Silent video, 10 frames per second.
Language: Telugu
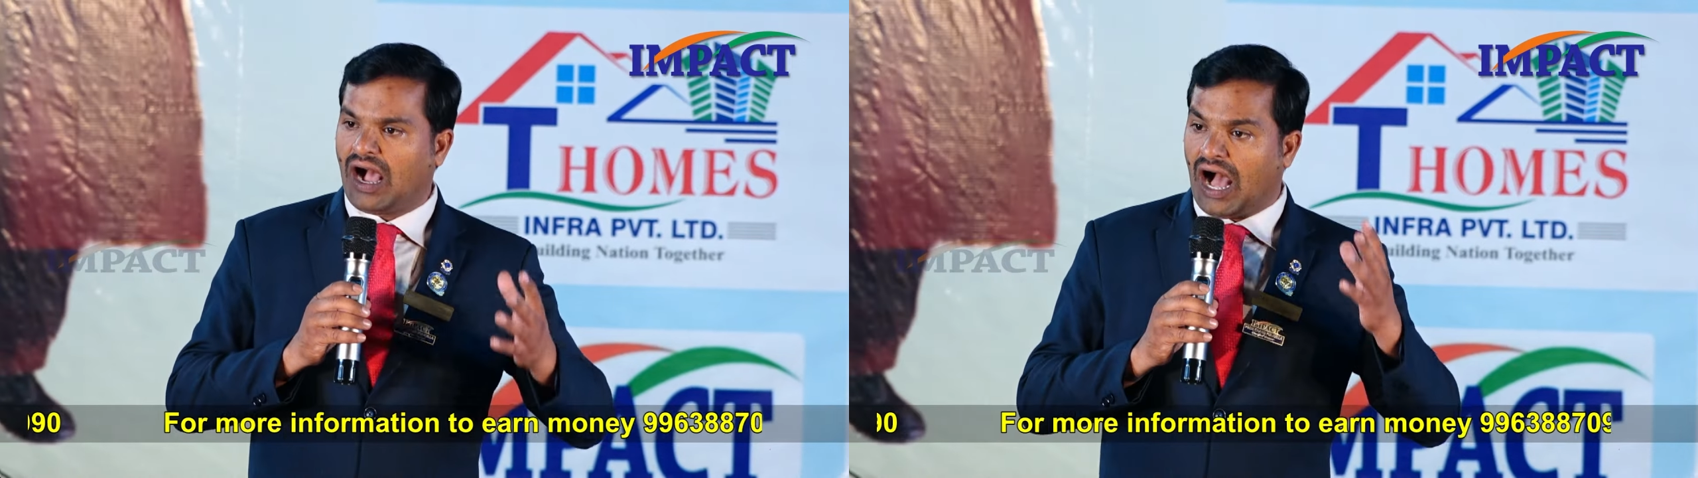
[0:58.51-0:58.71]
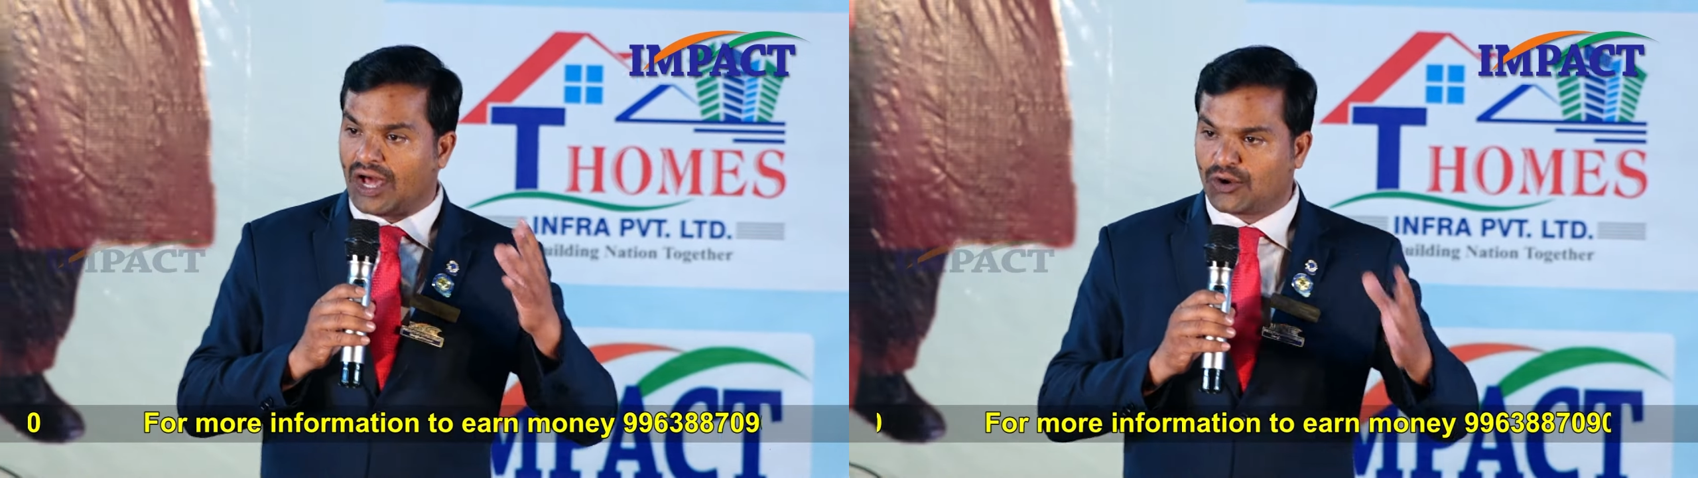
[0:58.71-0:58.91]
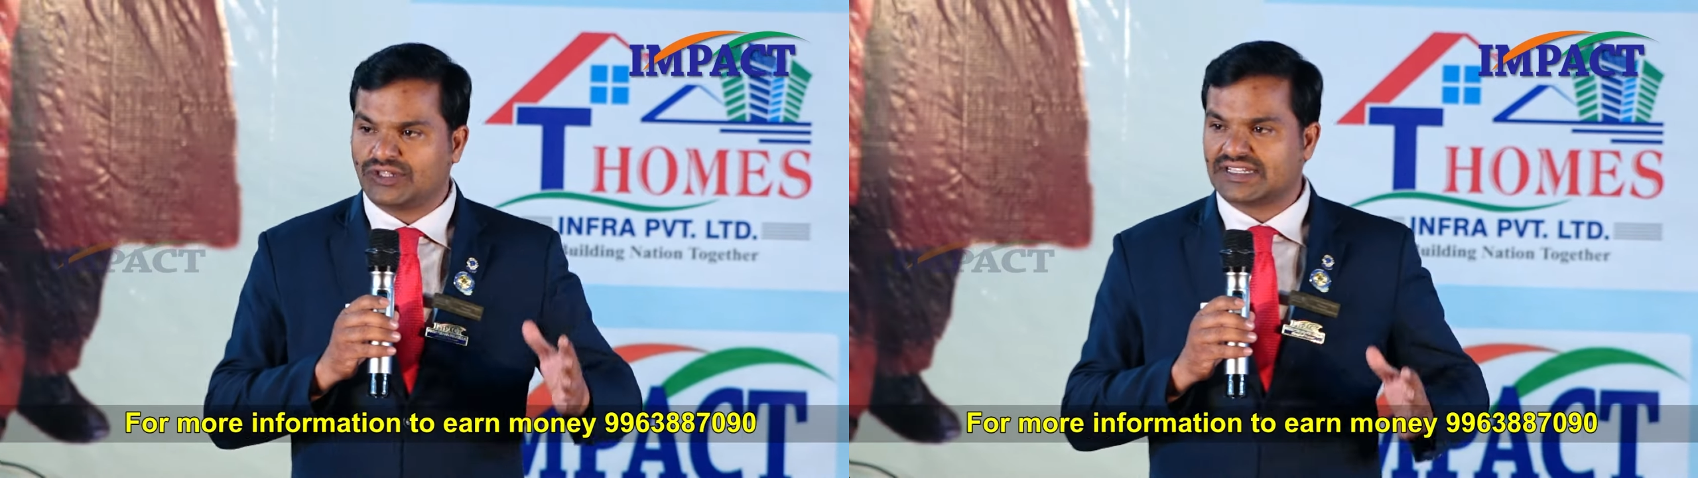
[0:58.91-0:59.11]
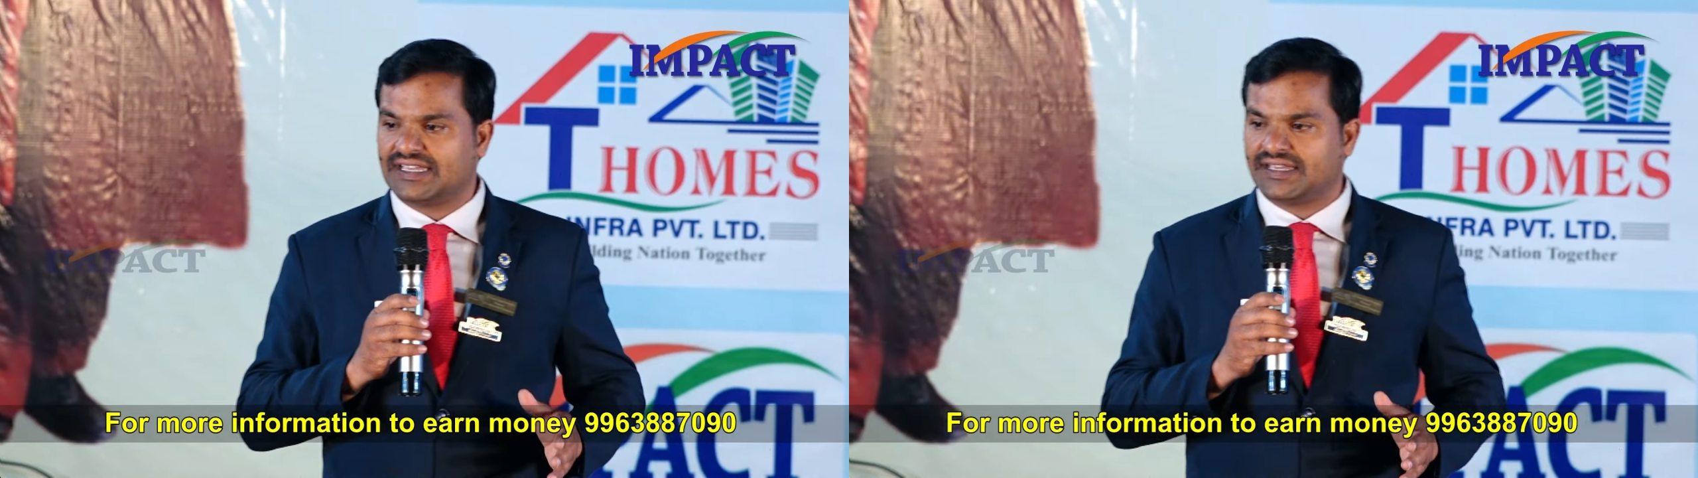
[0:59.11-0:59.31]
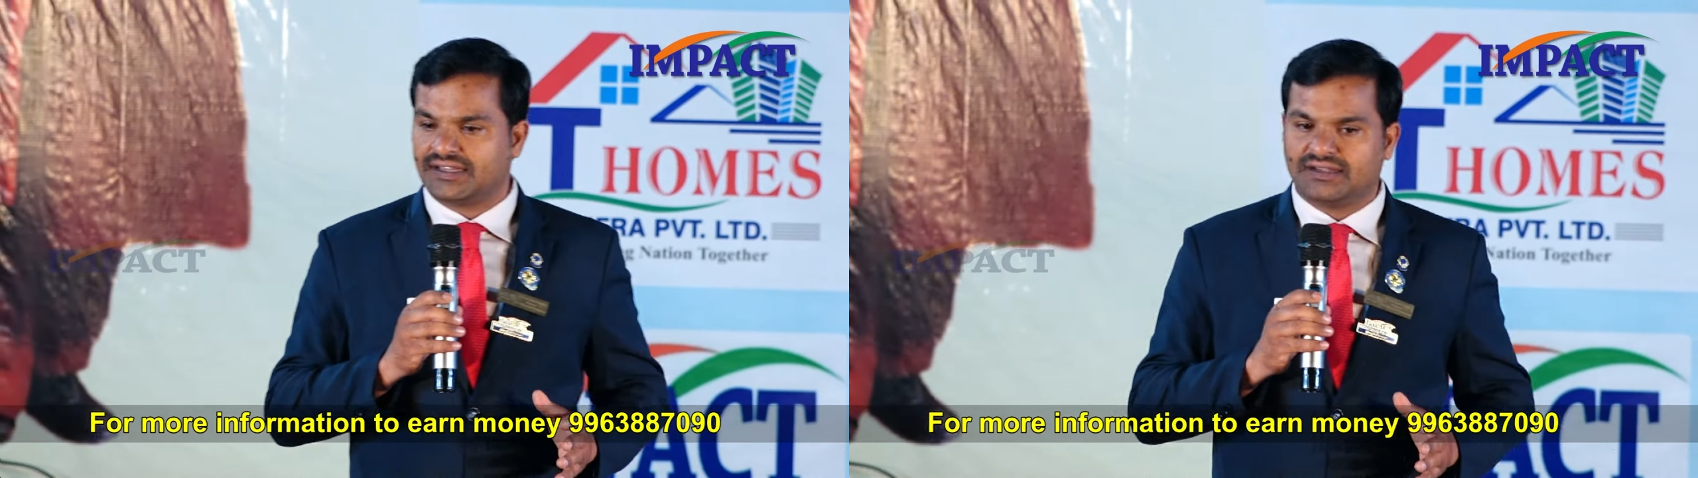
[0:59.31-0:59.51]
ఆ రోజుకి
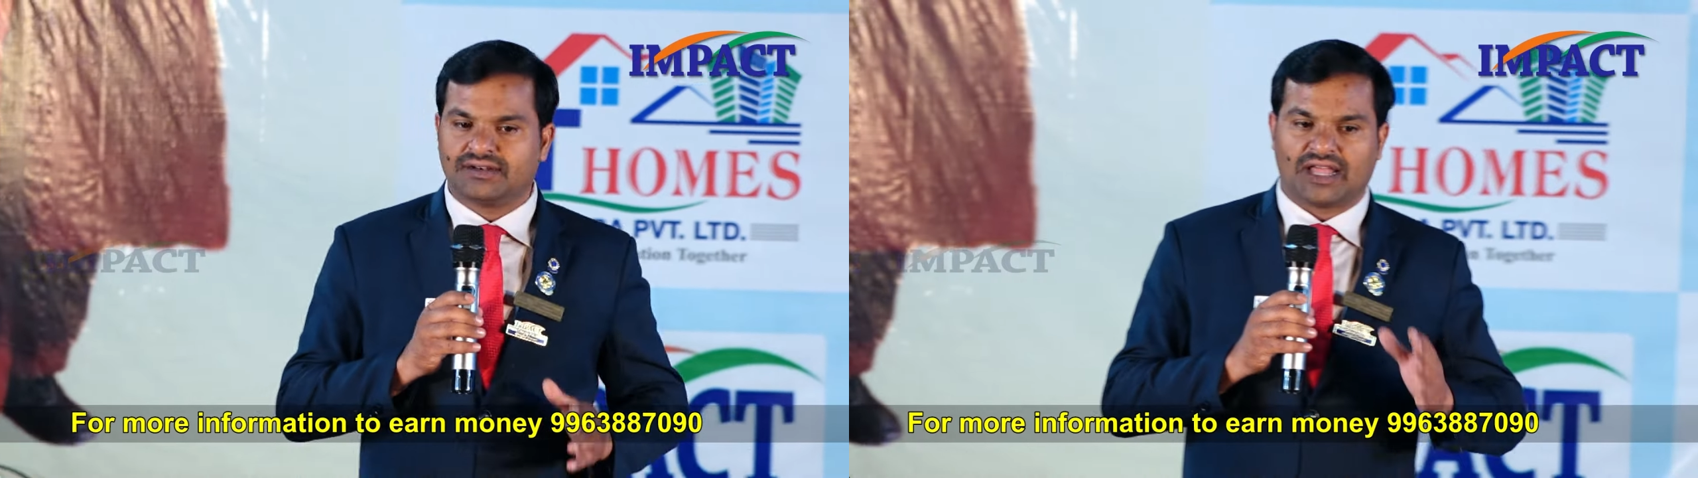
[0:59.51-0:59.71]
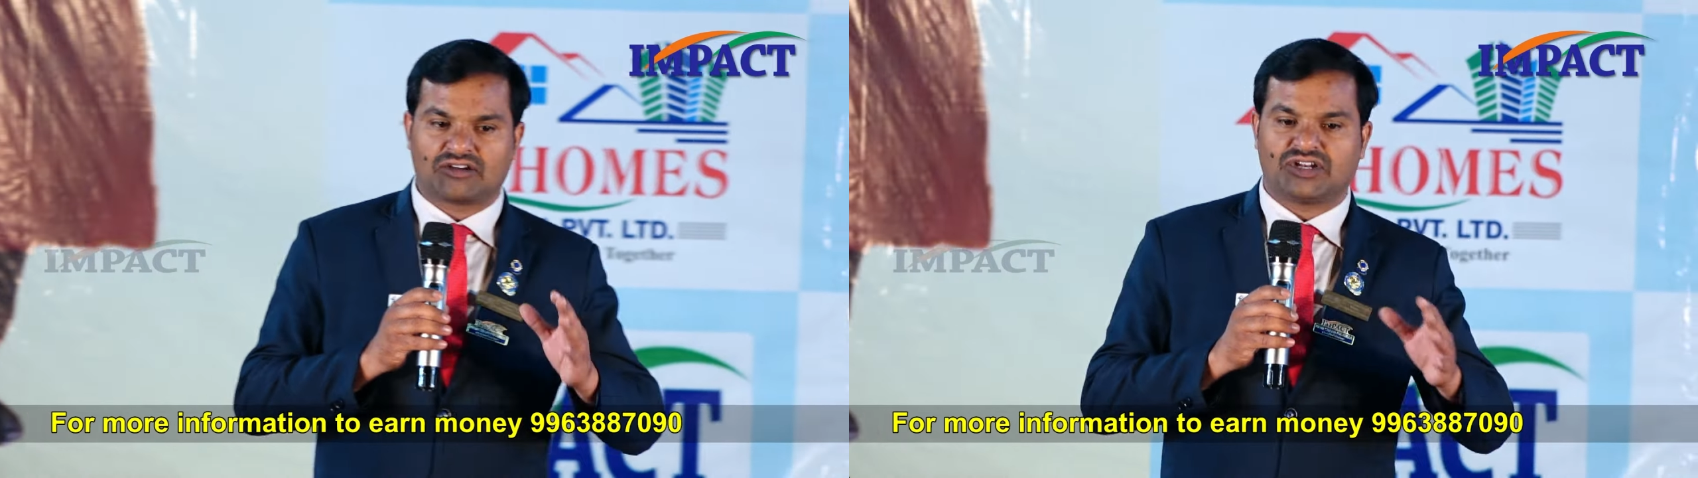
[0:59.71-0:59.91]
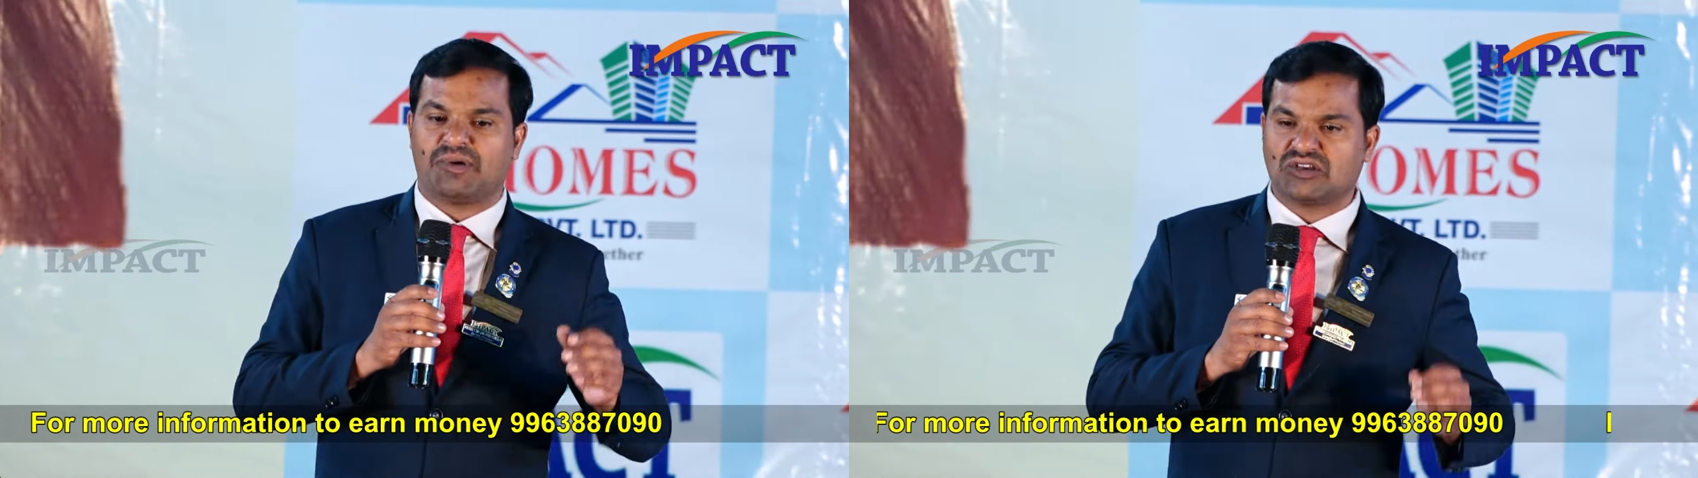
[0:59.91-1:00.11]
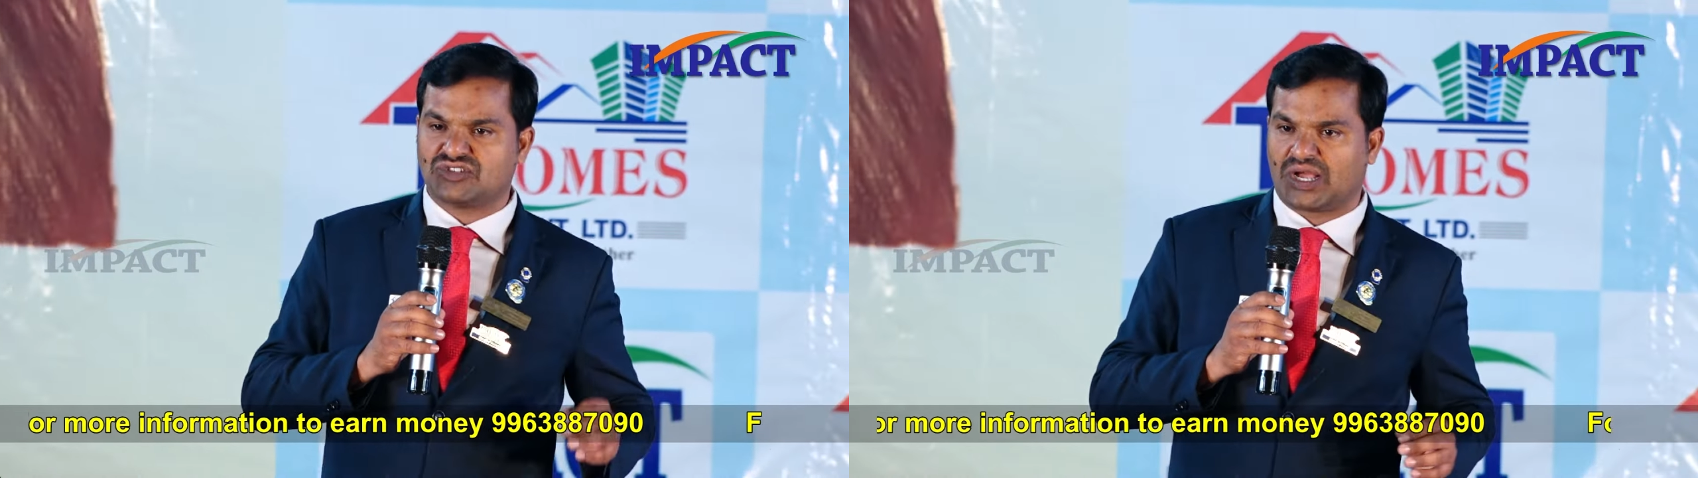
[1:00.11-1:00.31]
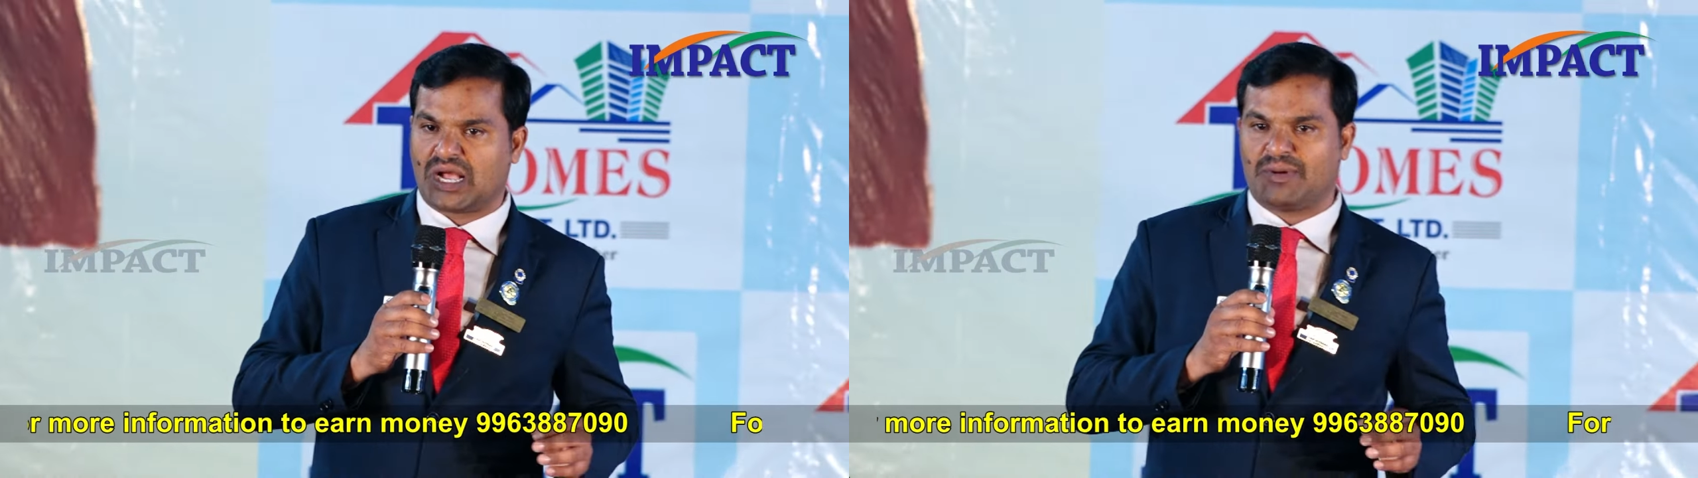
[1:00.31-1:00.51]
నాకు డబ్బు
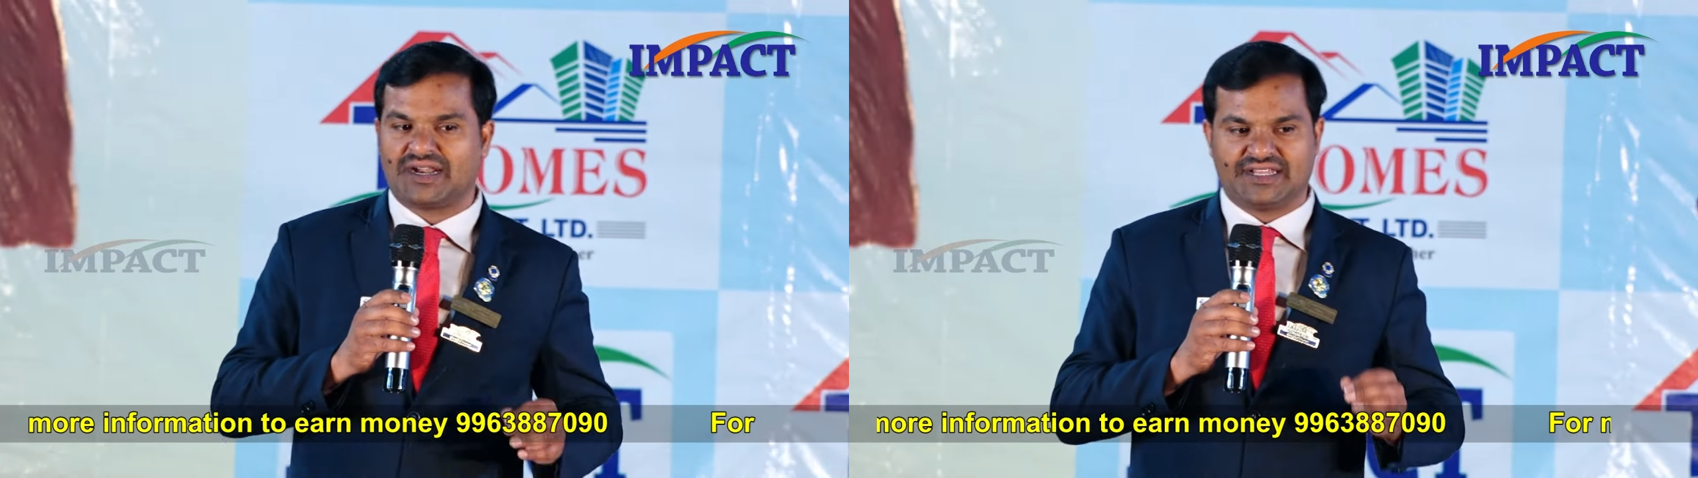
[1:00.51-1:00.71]
అవసరం కాబట్టి